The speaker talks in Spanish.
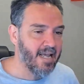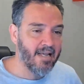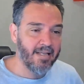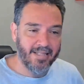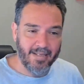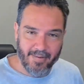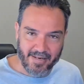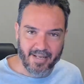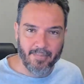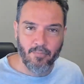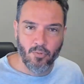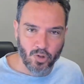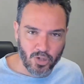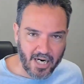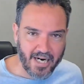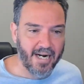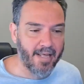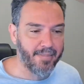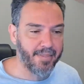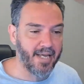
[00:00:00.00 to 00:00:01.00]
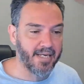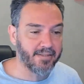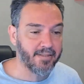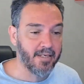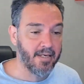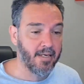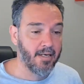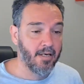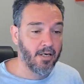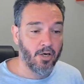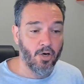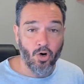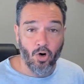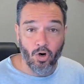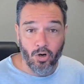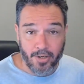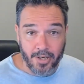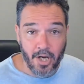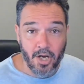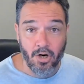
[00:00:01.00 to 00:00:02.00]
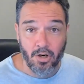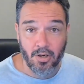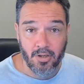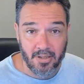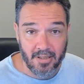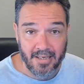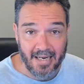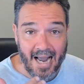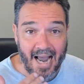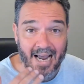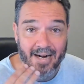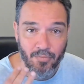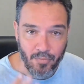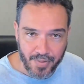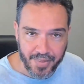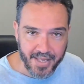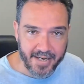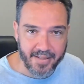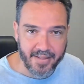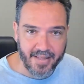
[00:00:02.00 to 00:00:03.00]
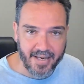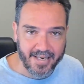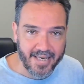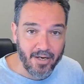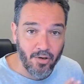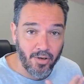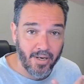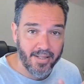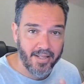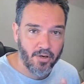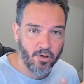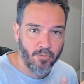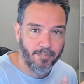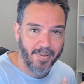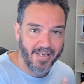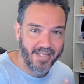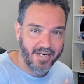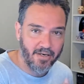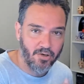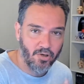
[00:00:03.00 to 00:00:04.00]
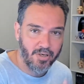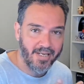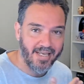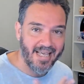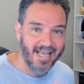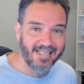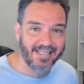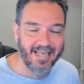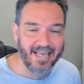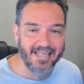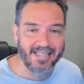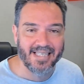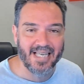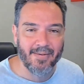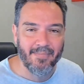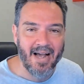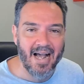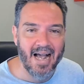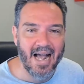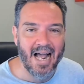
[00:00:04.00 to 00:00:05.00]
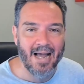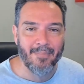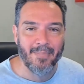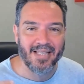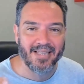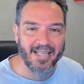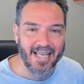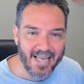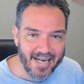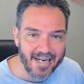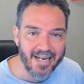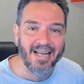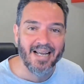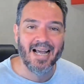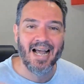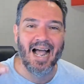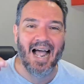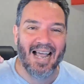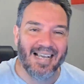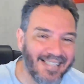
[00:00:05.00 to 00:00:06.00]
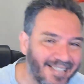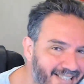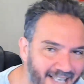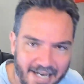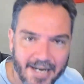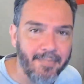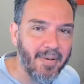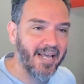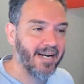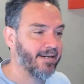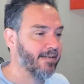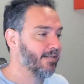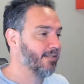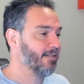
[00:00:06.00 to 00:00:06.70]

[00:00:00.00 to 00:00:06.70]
De verdad, muchas gracias os quiero anunciar desde aquí lo que dijo Pedrerol, y es que se va a meter a streamer.